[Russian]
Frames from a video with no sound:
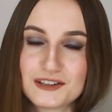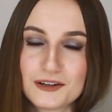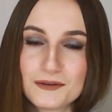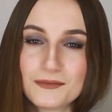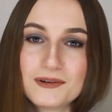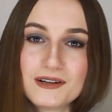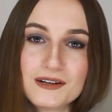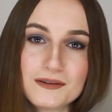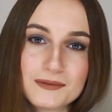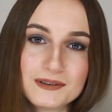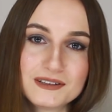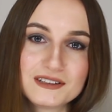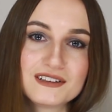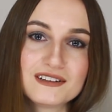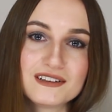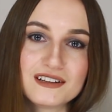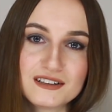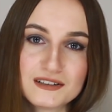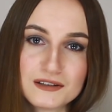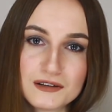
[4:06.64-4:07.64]
Чтобы не быть
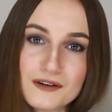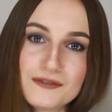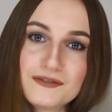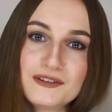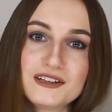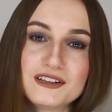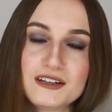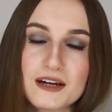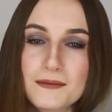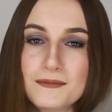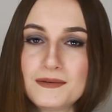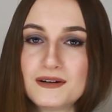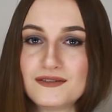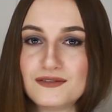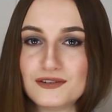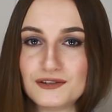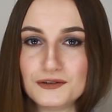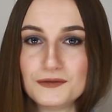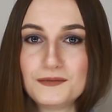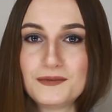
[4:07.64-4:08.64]
голословной, я
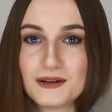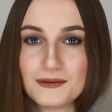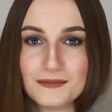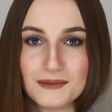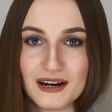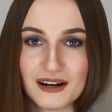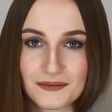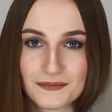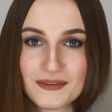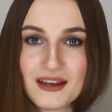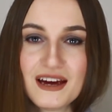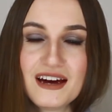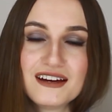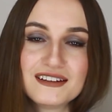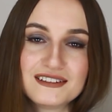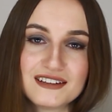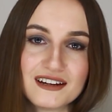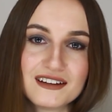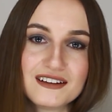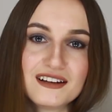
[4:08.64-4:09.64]
приведу пример.
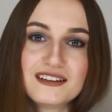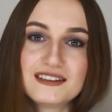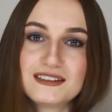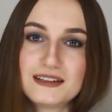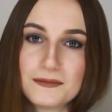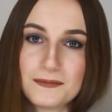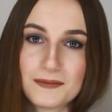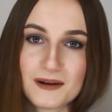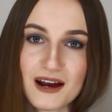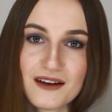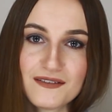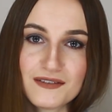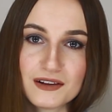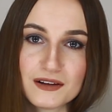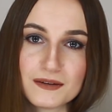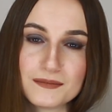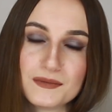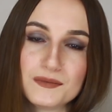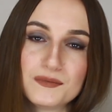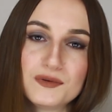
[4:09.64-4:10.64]
Согласно
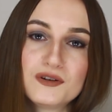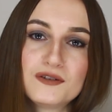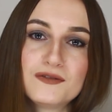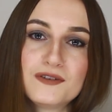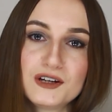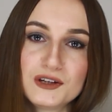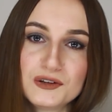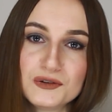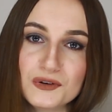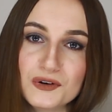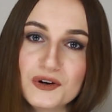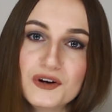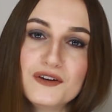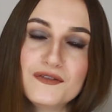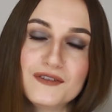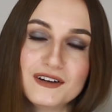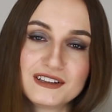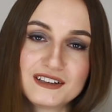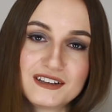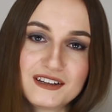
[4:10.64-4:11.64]
правилам, буква U
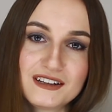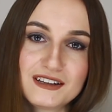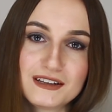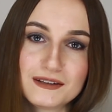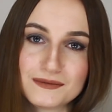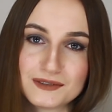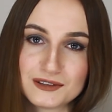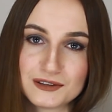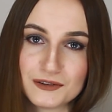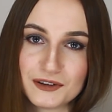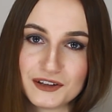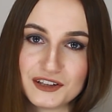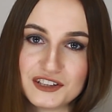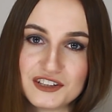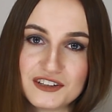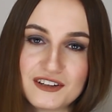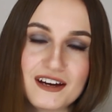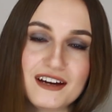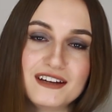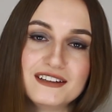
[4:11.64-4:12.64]
в открытом слоге
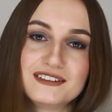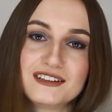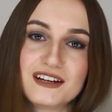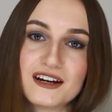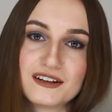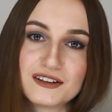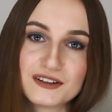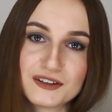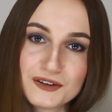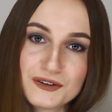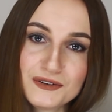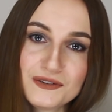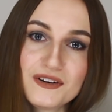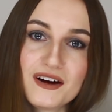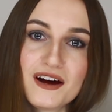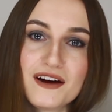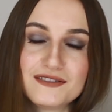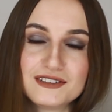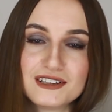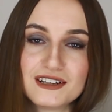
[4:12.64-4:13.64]
читается как U,
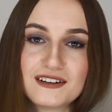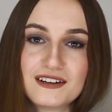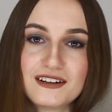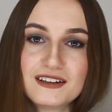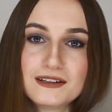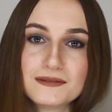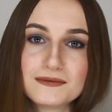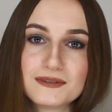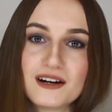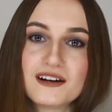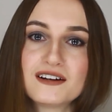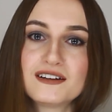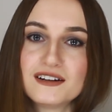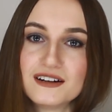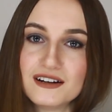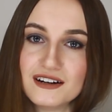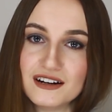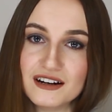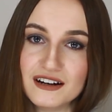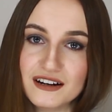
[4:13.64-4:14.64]
а в закрытом как
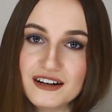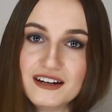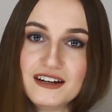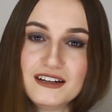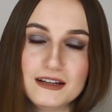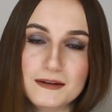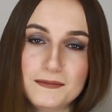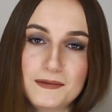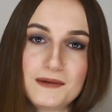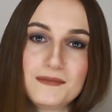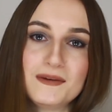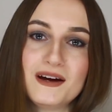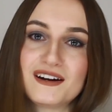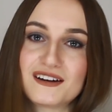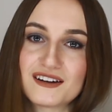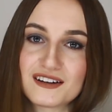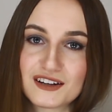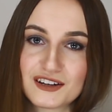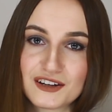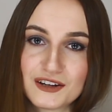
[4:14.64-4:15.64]
A. «а». Например,
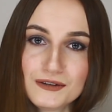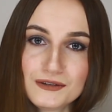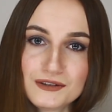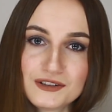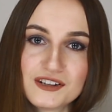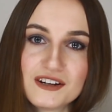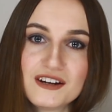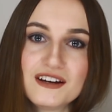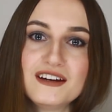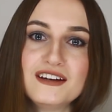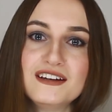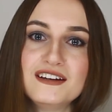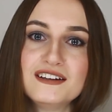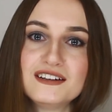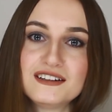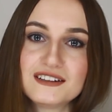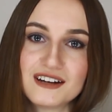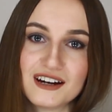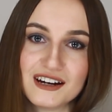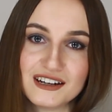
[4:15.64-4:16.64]
cute и
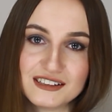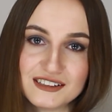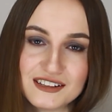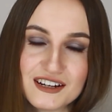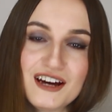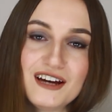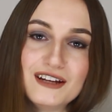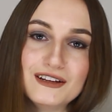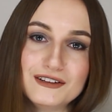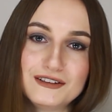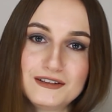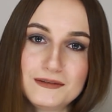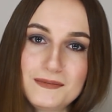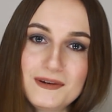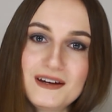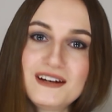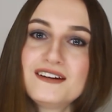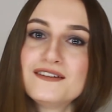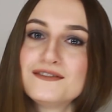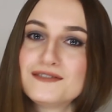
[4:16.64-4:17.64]
cut. Но
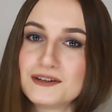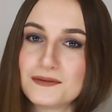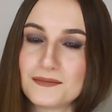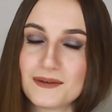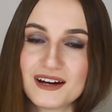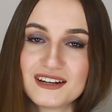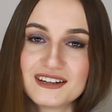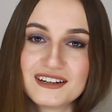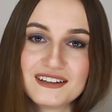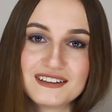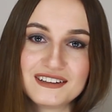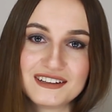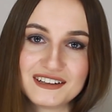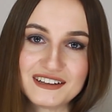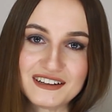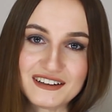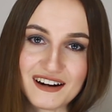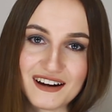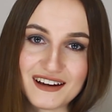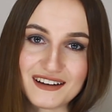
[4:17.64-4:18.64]
теперь внимание на
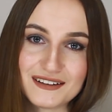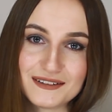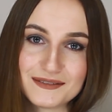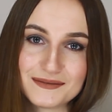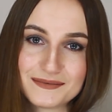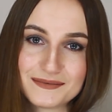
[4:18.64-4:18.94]
экран.